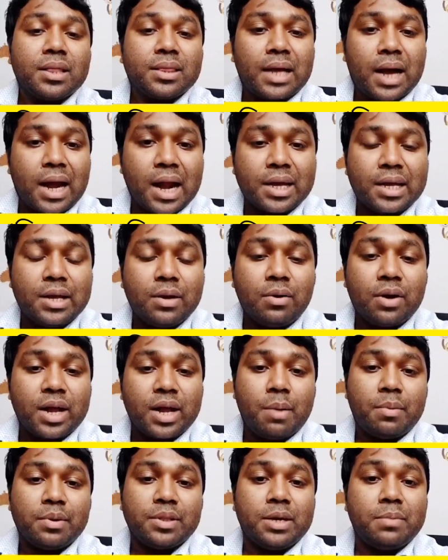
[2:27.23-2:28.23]
তারা কি
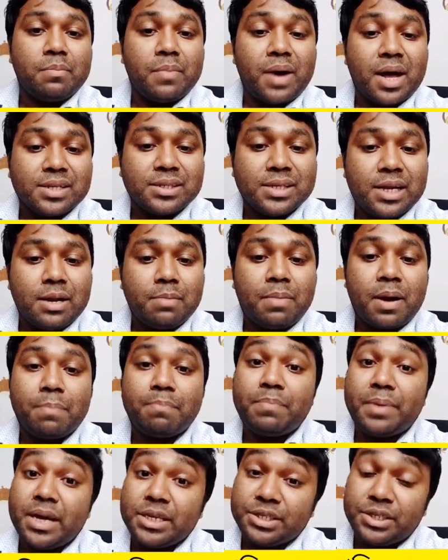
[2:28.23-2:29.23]
করে আমাদের মাসেল বা
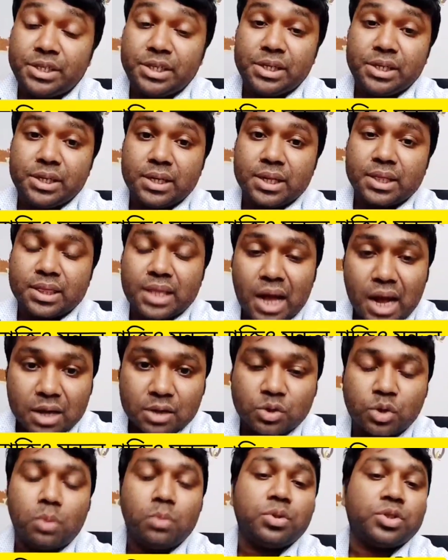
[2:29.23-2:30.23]
পেশি
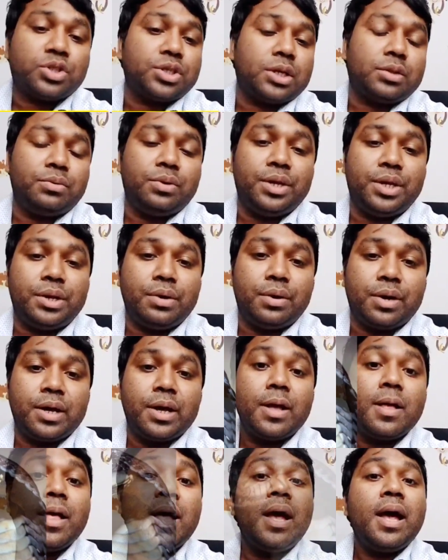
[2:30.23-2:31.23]
তার সমস্যা তৈরি করে
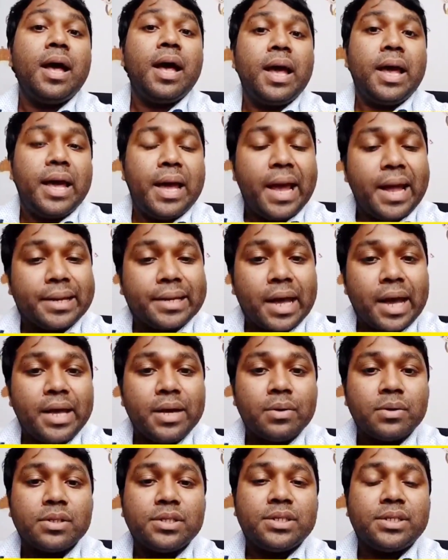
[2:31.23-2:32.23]

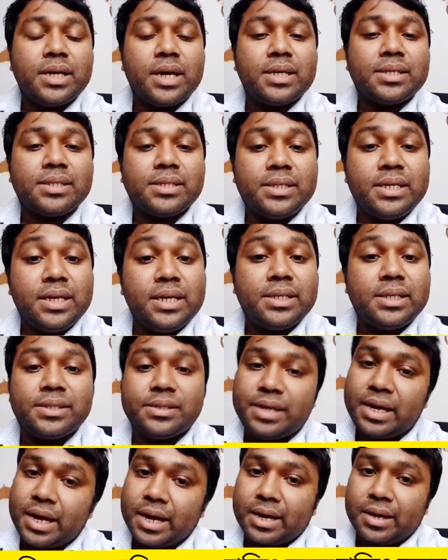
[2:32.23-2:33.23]
এটাই হচ্ছে সি
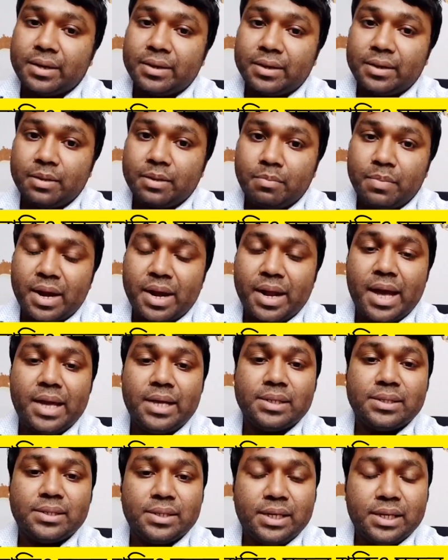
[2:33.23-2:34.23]
স্নেক মানে
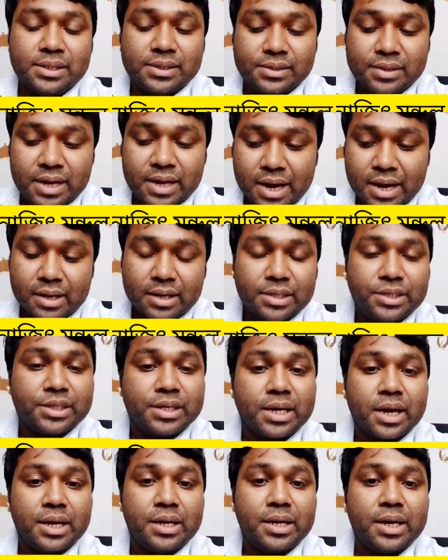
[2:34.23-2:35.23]
এই সি স্নেক
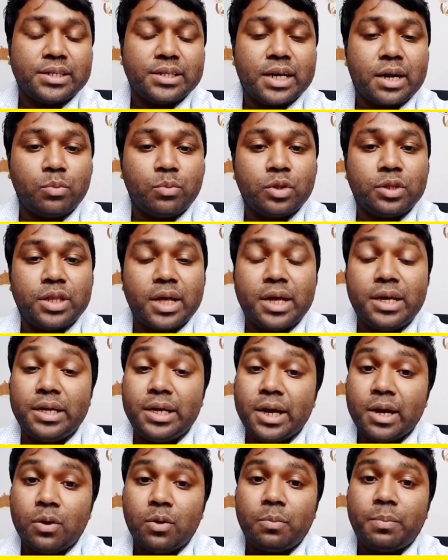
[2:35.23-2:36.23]
যেটা কিনা যার মধ্যে
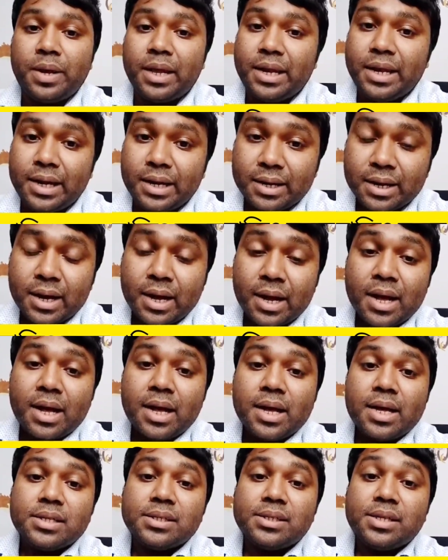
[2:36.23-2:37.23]
ইয়েলো বেলিড
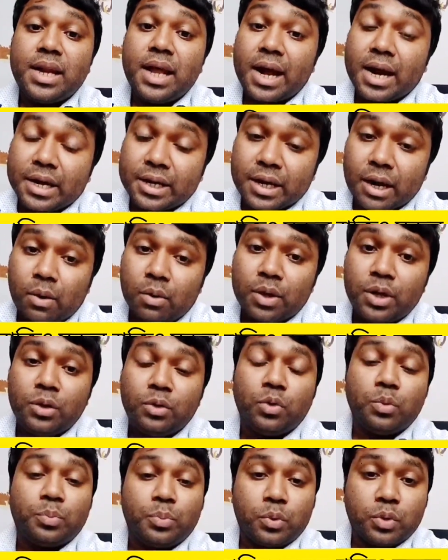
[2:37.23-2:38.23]
স্নেকটাও
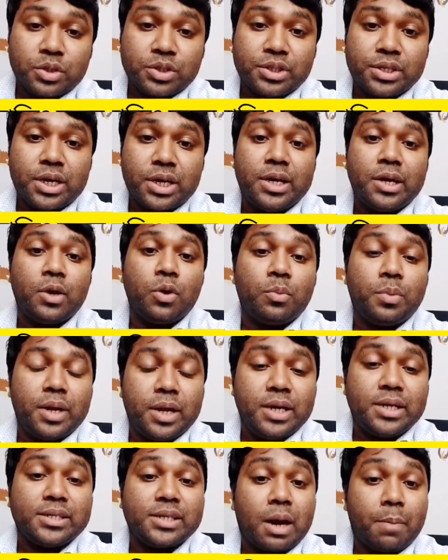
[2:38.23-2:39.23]
কিন্তু পড়ছে ইয়েলো
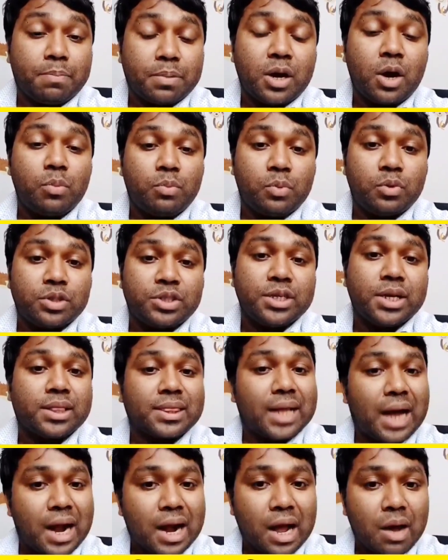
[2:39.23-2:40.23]
বেলিড সাপটাও পড়ছে
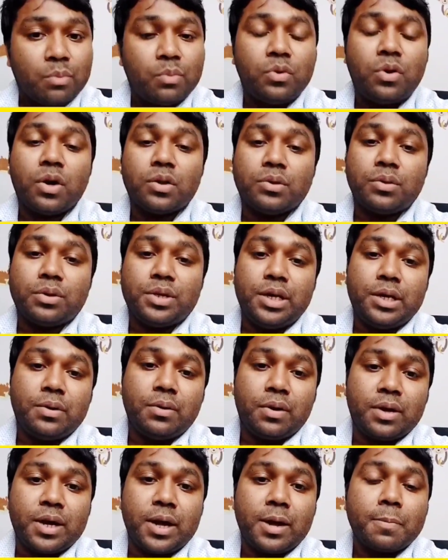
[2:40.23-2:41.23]
তারা মূলত কি
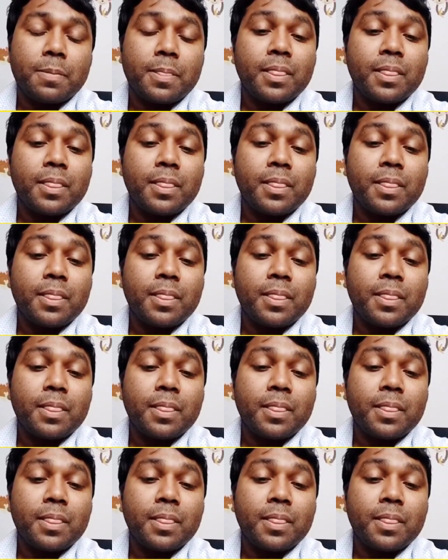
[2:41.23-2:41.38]
করে